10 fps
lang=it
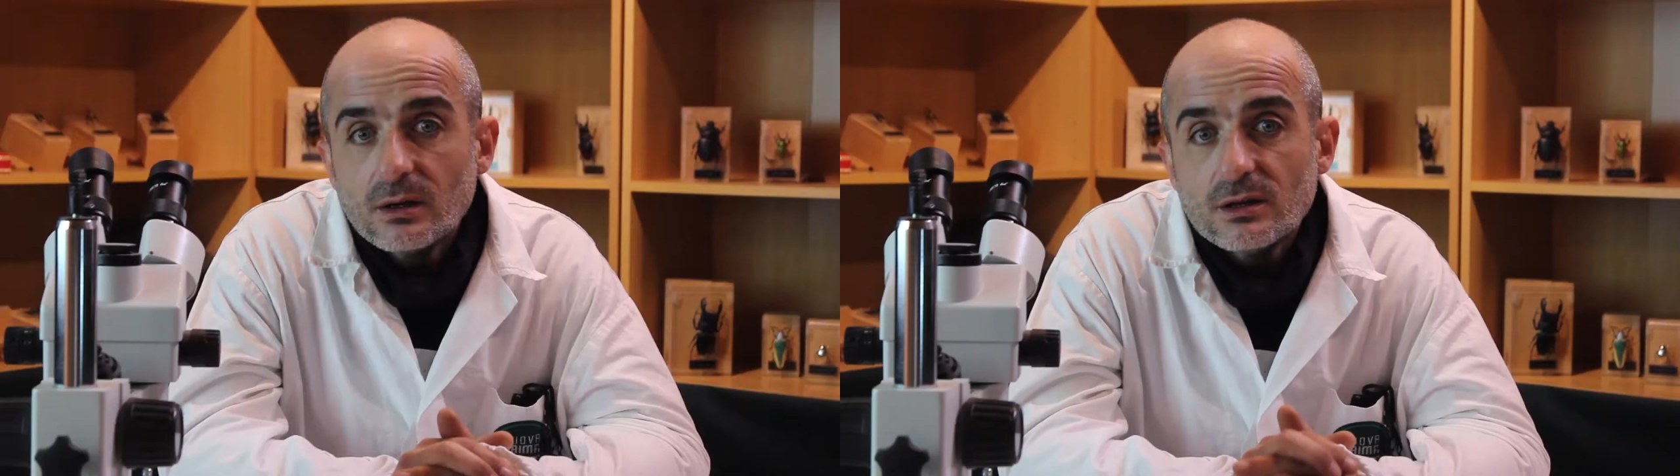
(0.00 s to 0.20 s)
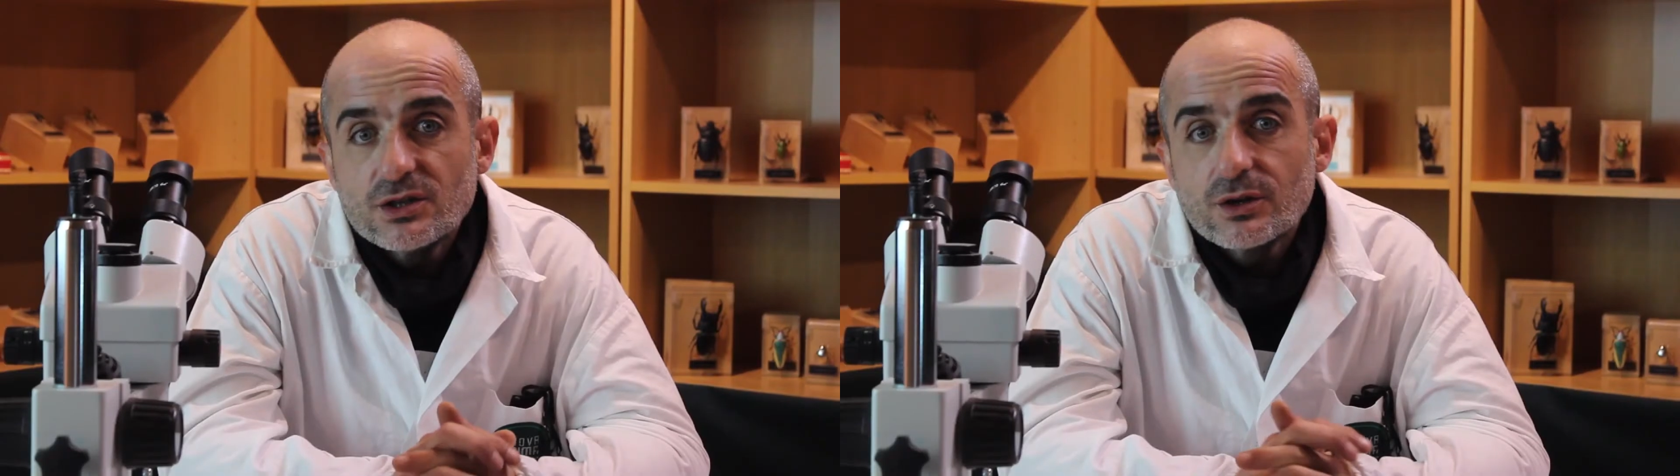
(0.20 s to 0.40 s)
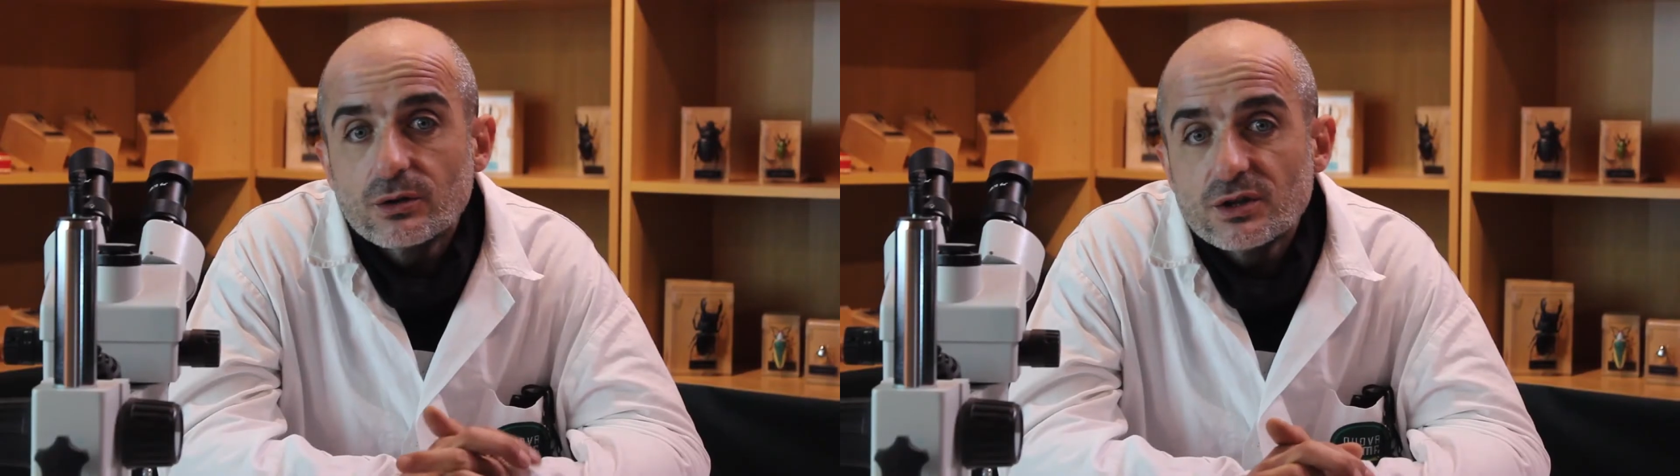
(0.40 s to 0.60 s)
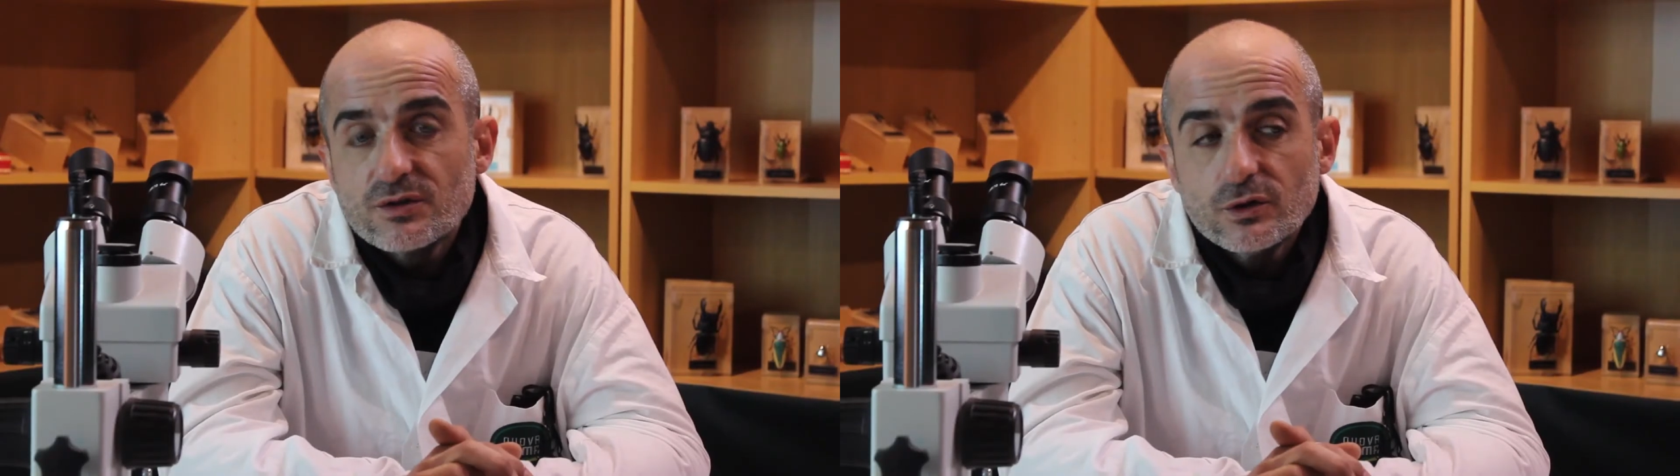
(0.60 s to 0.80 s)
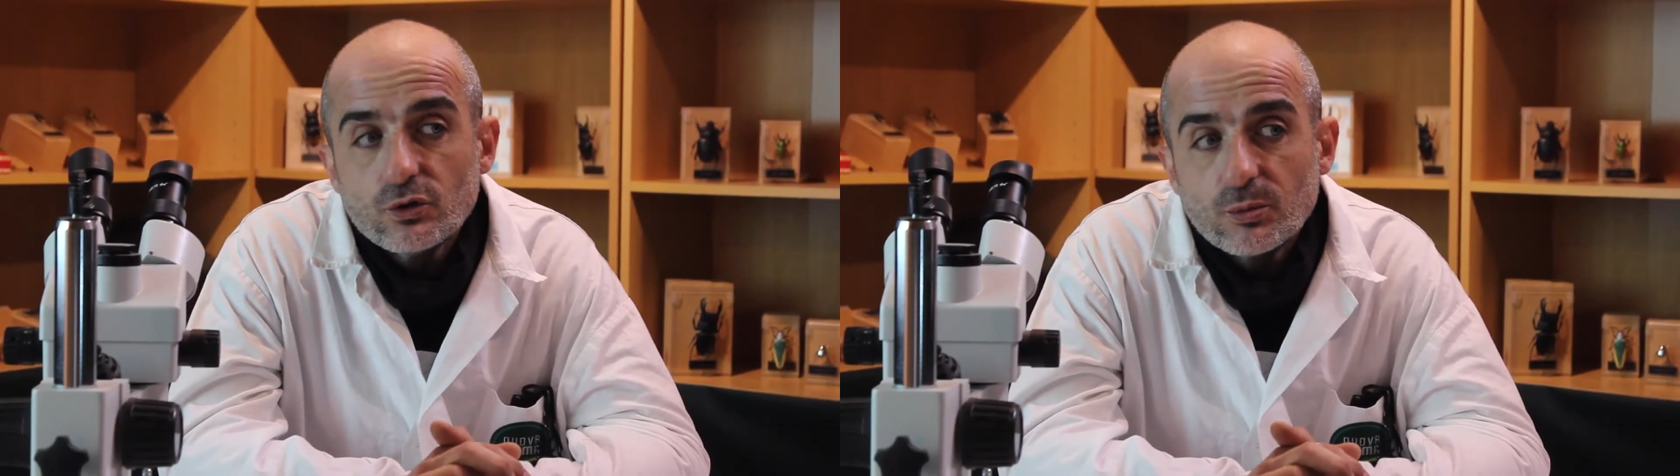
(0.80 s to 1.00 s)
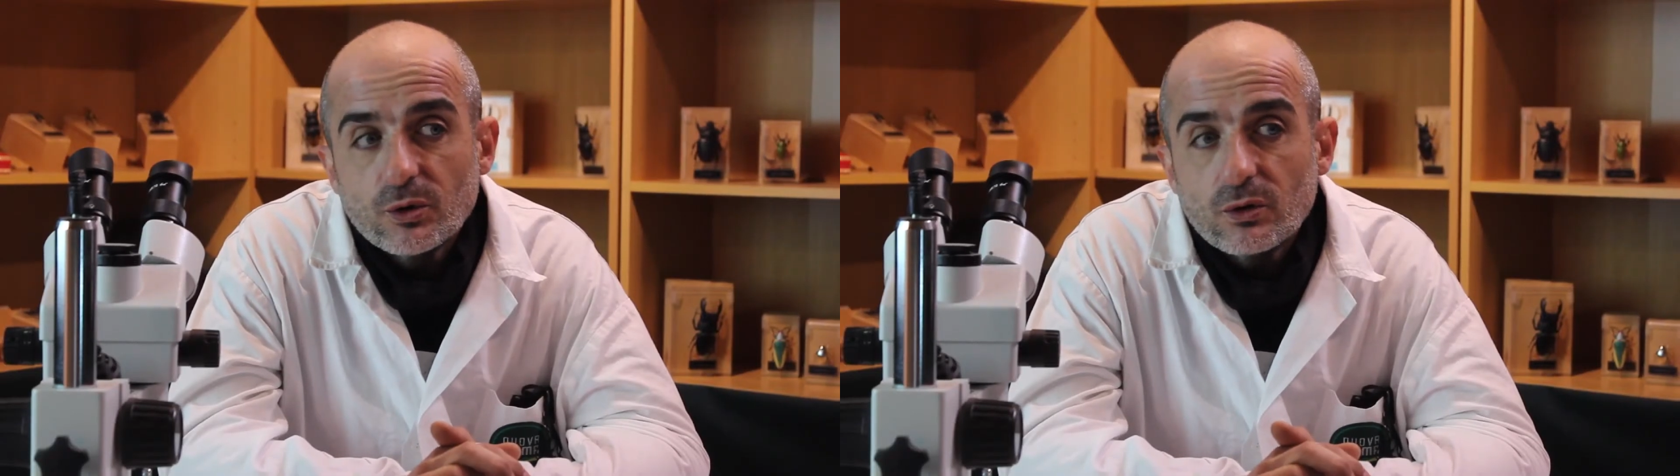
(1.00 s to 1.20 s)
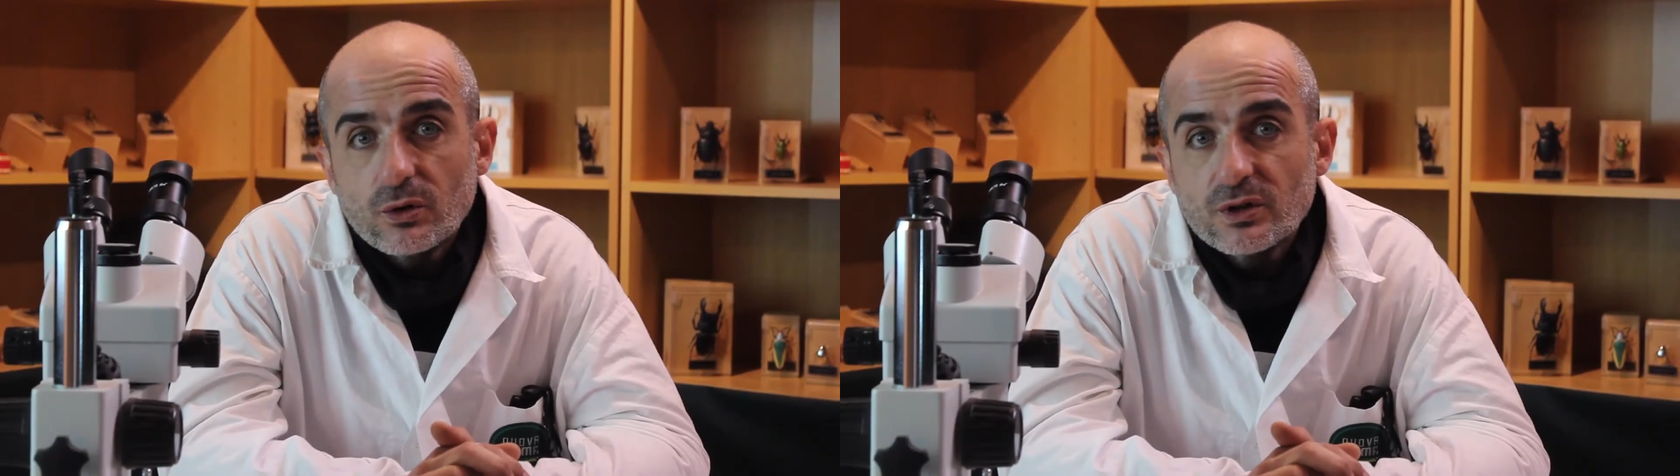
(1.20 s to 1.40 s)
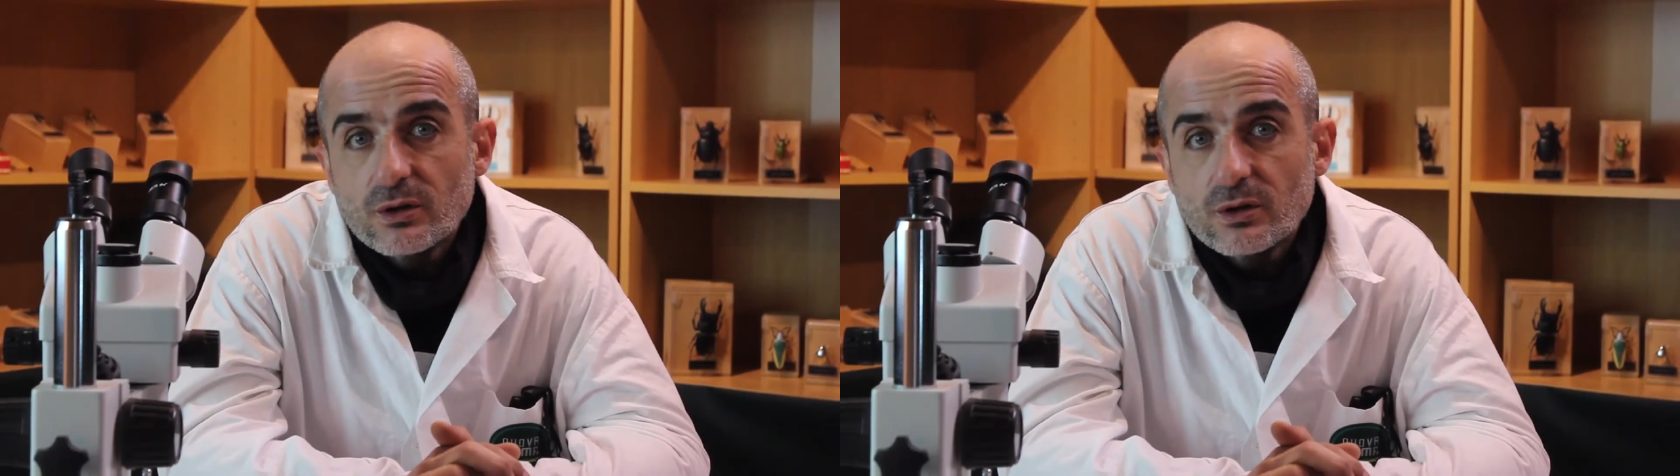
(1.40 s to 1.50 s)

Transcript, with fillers: il ciclo di sviluppo di